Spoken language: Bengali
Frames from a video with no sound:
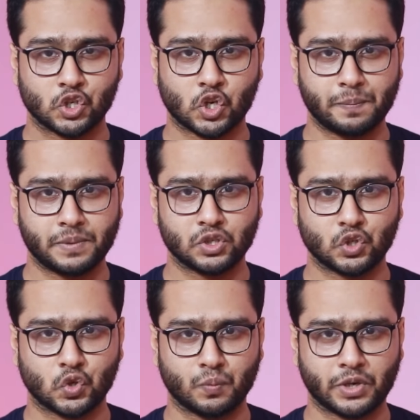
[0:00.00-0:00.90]
সব কিছু
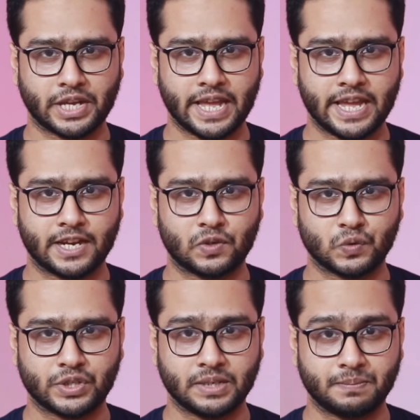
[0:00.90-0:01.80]
সম্পর্কে এ টু
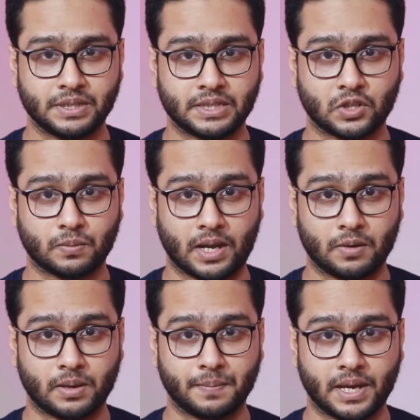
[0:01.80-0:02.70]
জেড বিস্তারিত
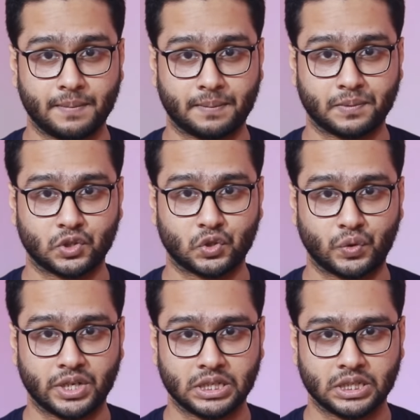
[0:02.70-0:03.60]
ভালোভাবে আমি আপনাদের
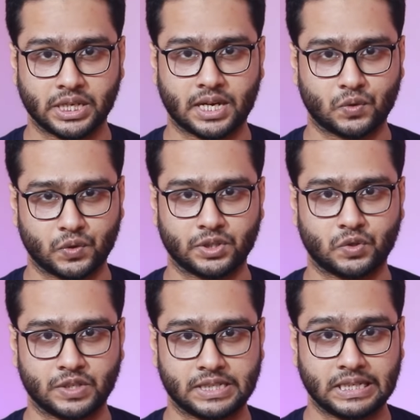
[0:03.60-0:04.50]
সঙ্গে শেয়ার করতে
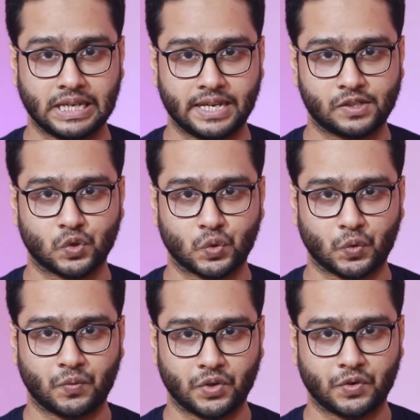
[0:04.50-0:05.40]
চলেছি এই ছোট
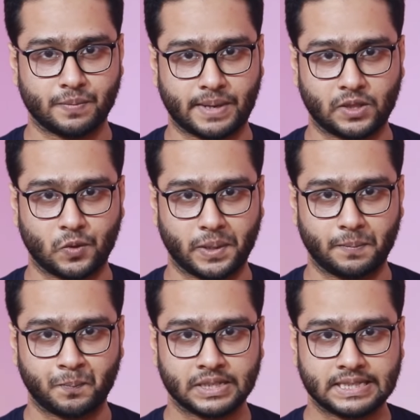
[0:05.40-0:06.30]
ভিডিওটির মাধ্যমে
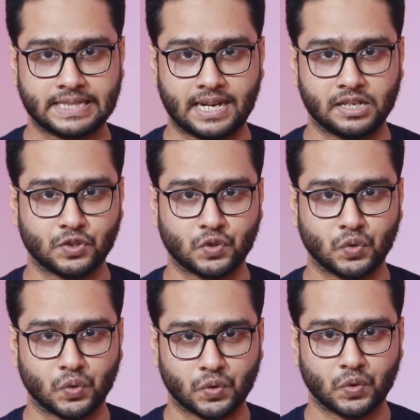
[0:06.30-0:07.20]
চ্যানেলে যদি
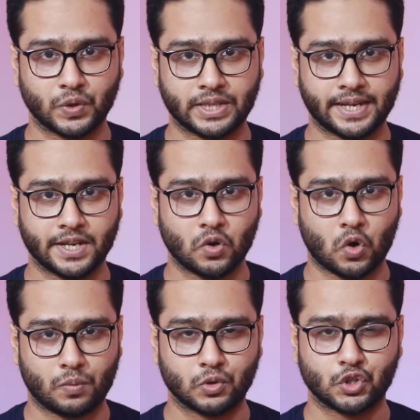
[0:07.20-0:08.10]
নতুন হয়ে থাকেন
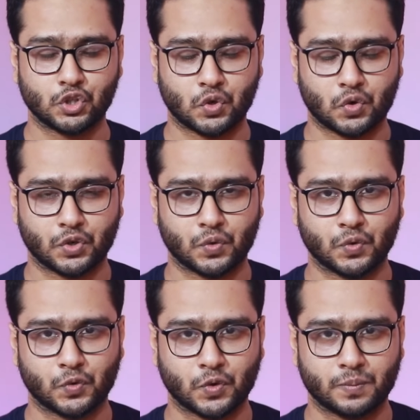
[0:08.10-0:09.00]
অবশ্যই সকলকে
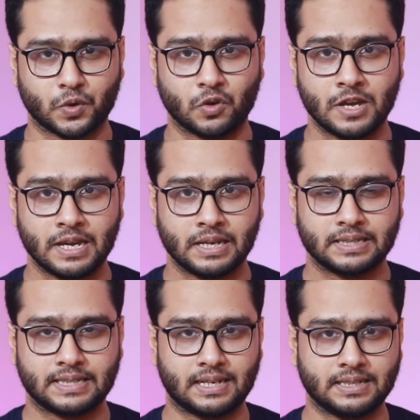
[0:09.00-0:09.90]
অনুরোধ করব
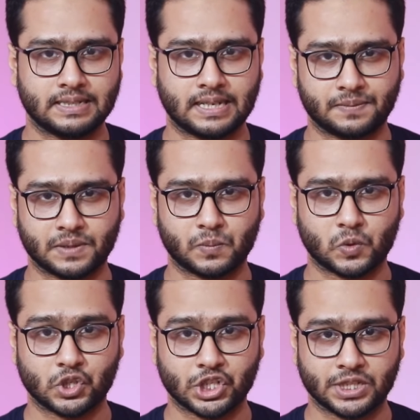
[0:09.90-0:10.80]
চ্যানেলটি সাবস্ক্রাইব
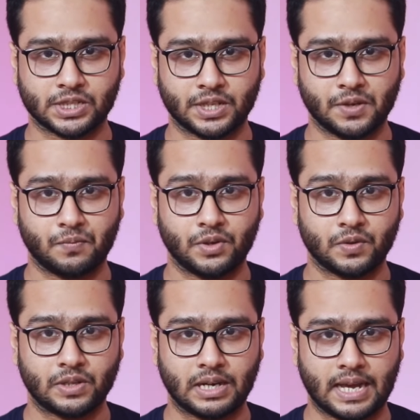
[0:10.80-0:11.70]
করার সাথে সাথে
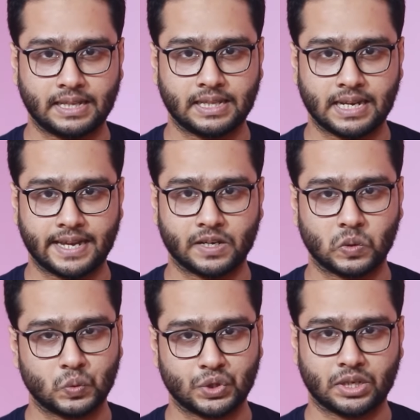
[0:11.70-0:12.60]
ভিডিওতে লাইক দিয়ে লাইকের
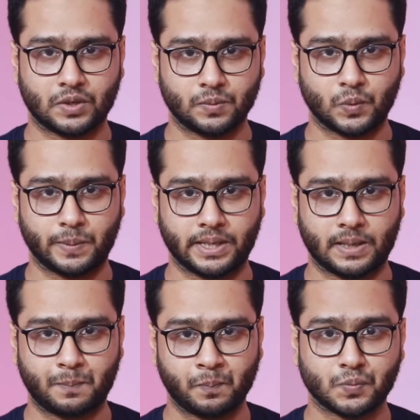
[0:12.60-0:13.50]
অংশীদার হতে ভুলবেন
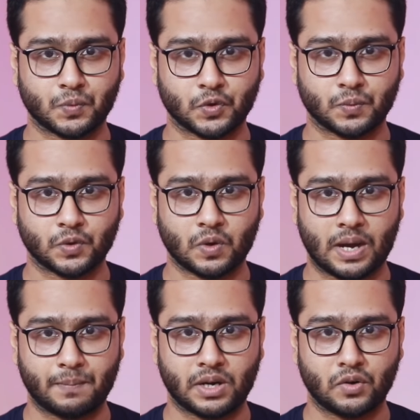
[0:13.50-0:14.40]
না প্রথমত
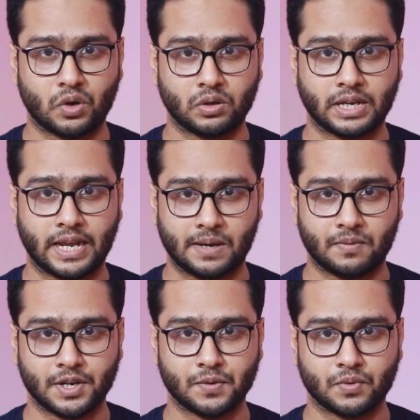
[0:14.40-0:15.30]
আমরা নগদের
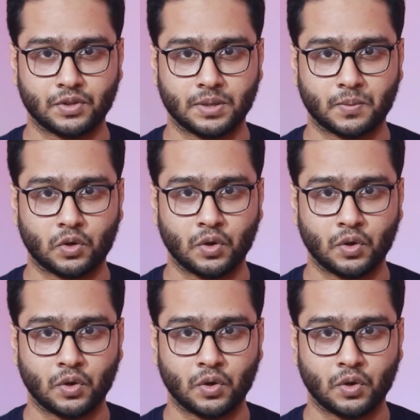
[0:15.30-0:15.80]
হেল্পলাইনে ফোন দেব